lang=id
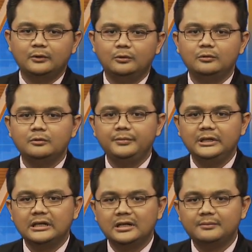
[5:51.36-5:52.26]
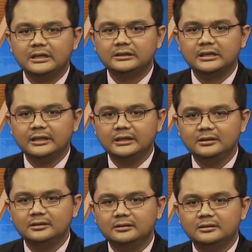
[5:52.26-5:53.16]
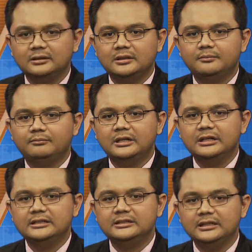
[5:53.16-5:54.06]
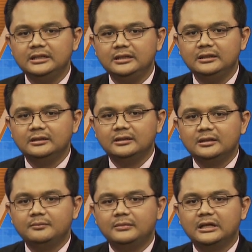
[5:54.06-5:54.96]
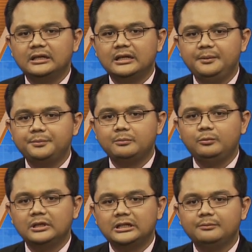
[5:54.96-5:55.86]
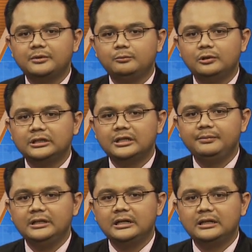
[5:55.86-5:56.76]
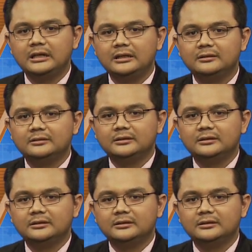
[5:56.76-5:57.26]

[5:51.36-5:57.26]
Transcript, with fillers: hukum pidana material berisi mengenai perbuatan-perbuatan pidana